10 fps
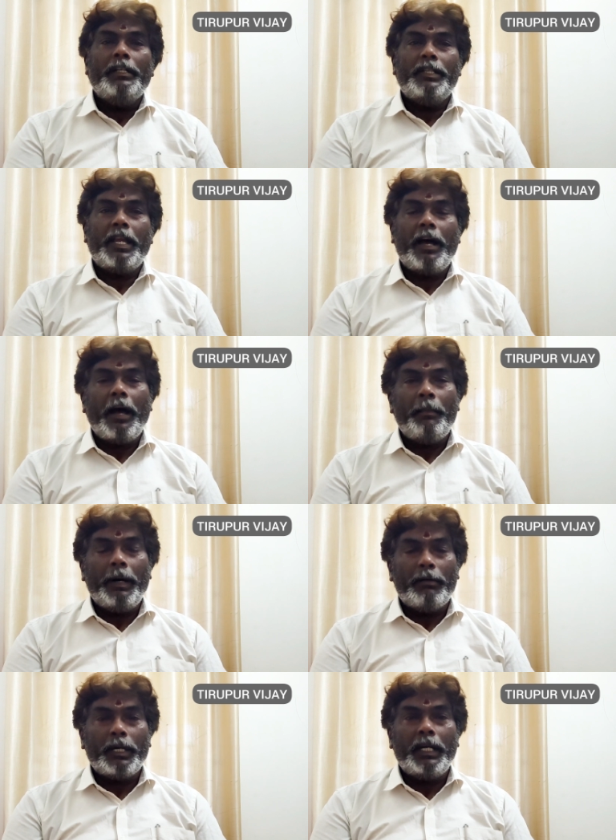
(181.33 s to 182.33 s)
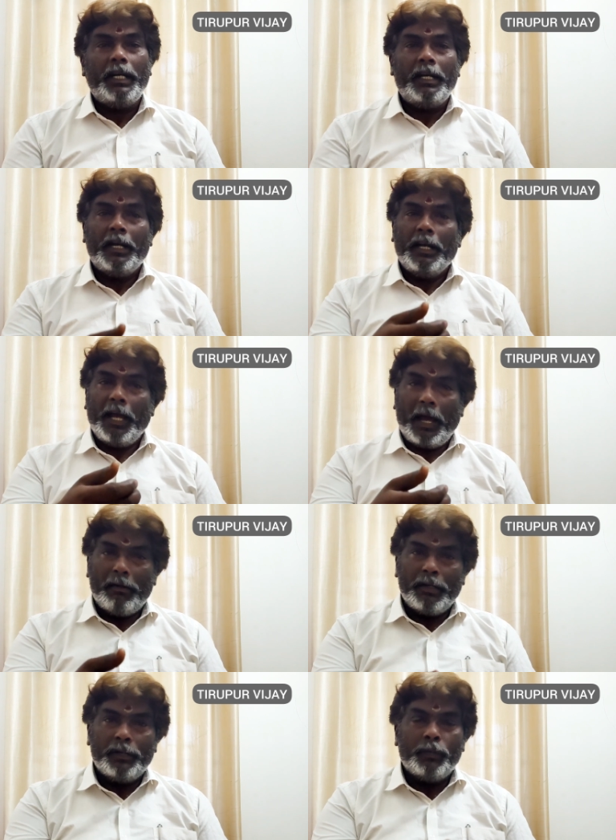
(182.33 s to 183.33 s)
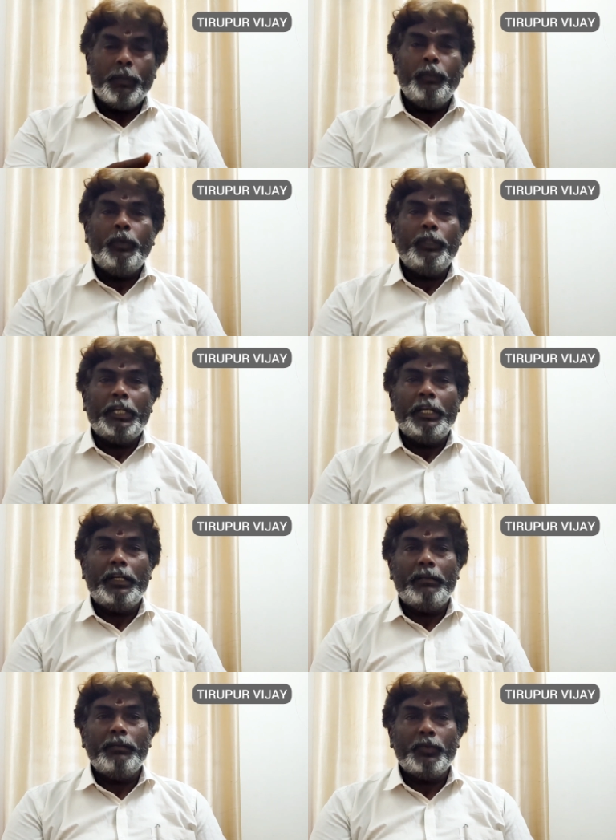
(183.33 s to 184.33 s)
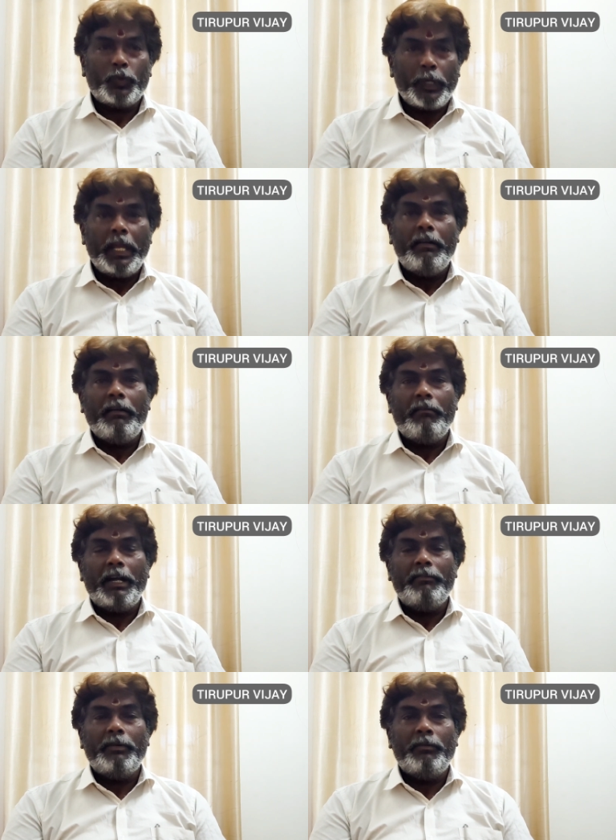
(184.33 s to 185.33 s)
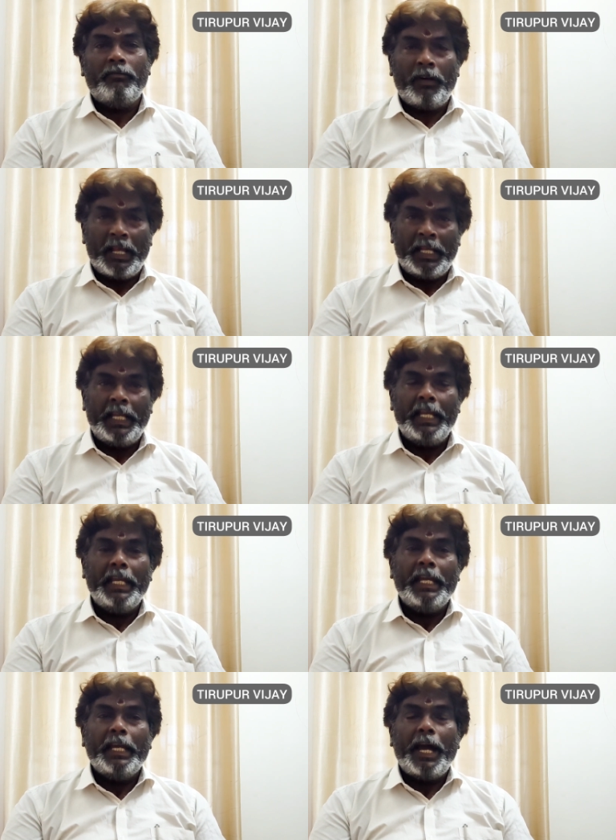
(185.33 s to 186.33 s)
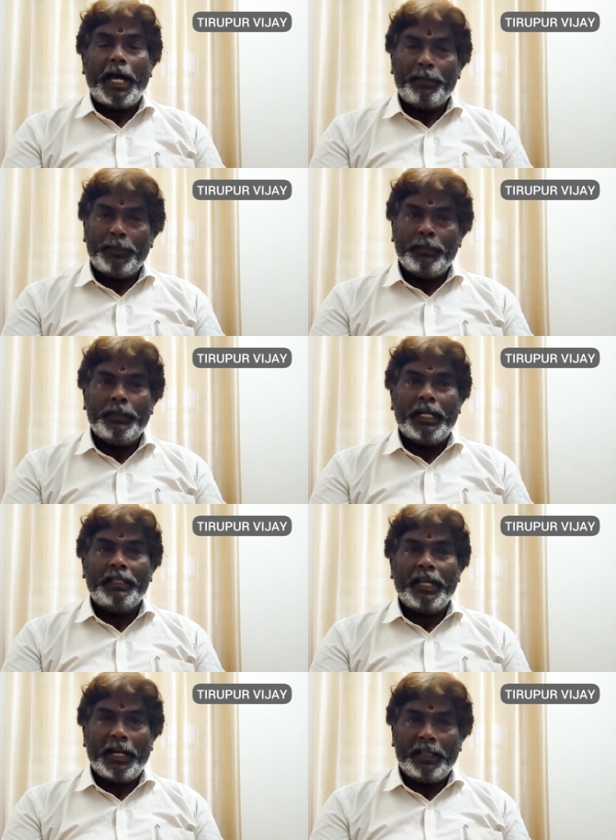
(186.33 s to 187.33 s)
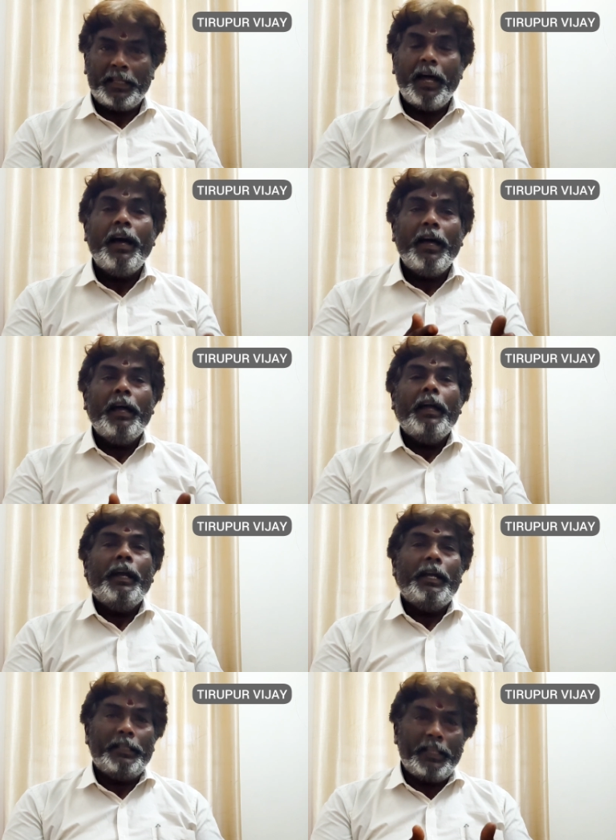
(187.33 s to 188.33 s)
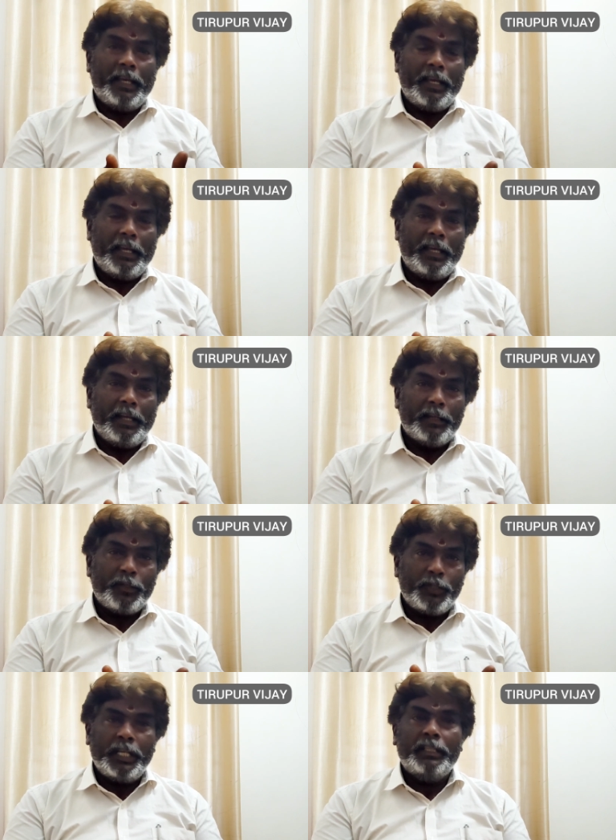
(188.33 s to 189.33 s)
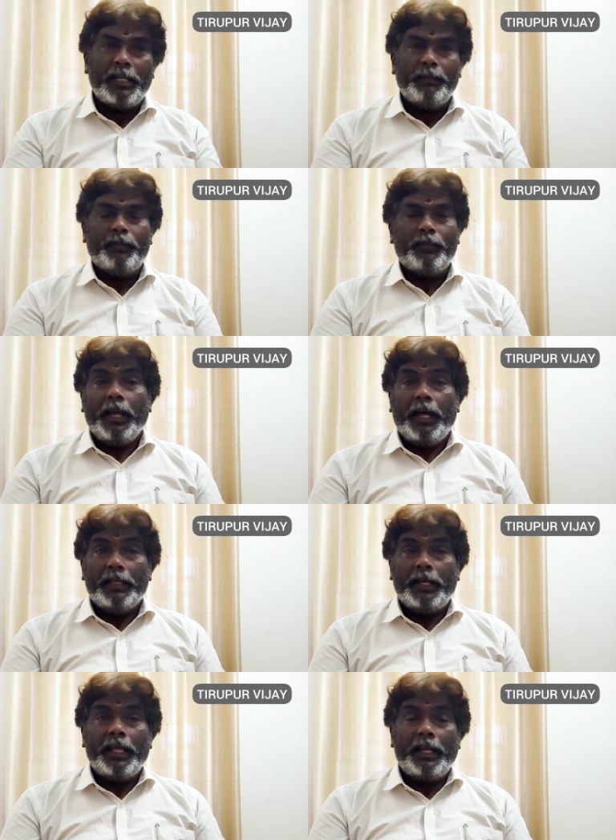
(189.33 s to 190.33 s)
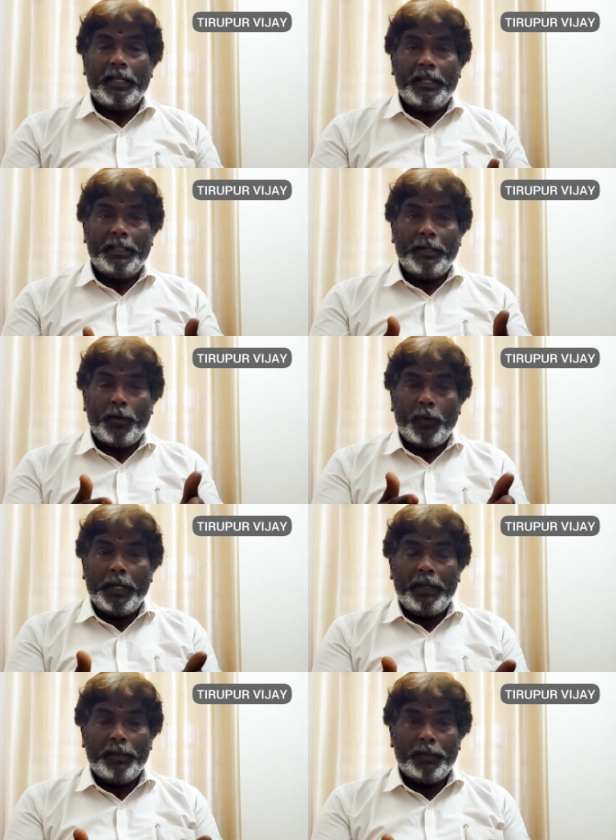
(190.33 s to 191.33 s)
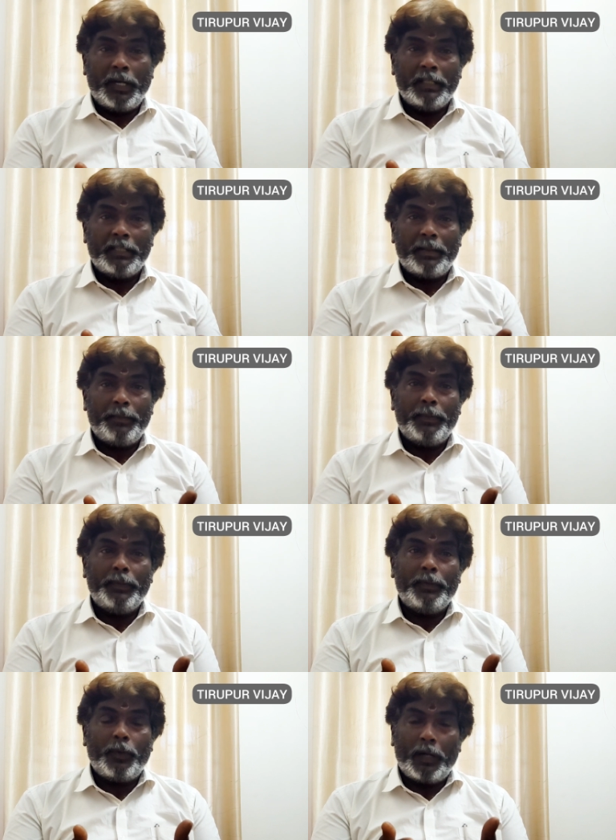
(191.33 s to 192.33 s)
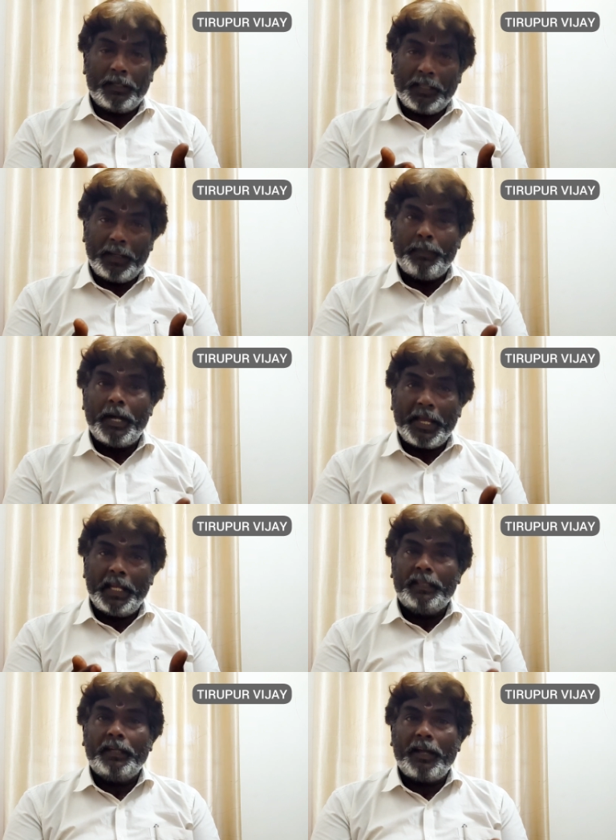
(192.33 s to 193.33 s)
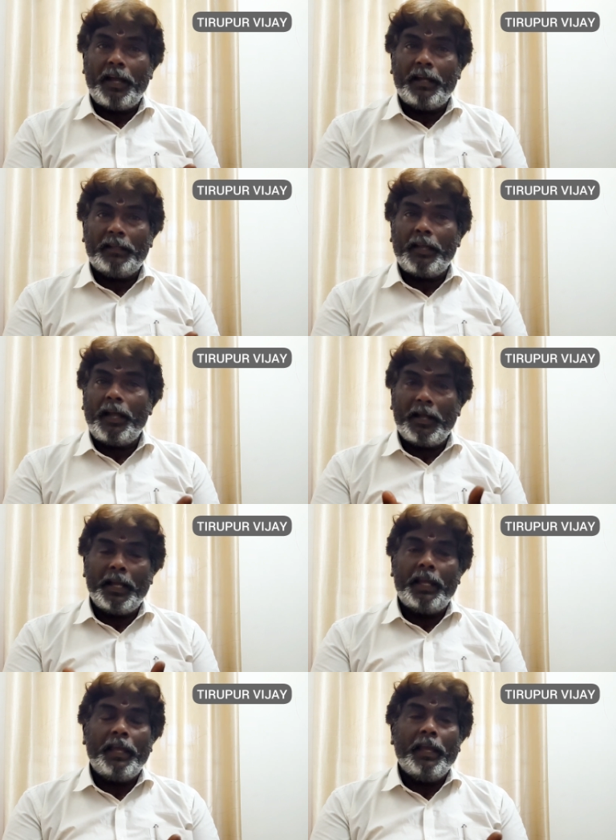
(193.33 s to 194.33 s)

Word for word: அனுசியா அம்மா அவர்கள் அவர்கள் மும்மூர்த்திகளுக்கும் சுய வடிவம் வழங்கி அற்புதம் நடத்திய இடம்தான் இந்த சுசீந்திரம் அதனால் இந்த கோயிலுக்கு உண்டான சிறப்பு குழந்தை பாக்கியத்துக்காகத்தான் அங்கே